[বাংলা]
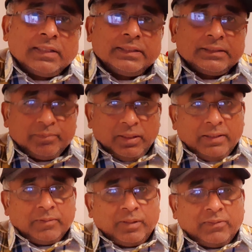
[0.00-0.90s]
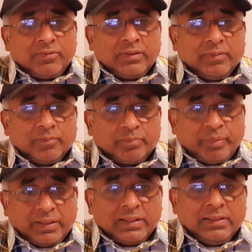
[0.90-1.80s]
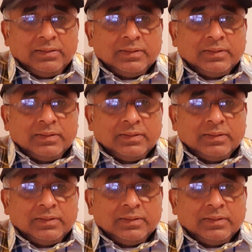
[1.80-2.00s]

ডিসেবিলিটি বেনিফিট পেতেন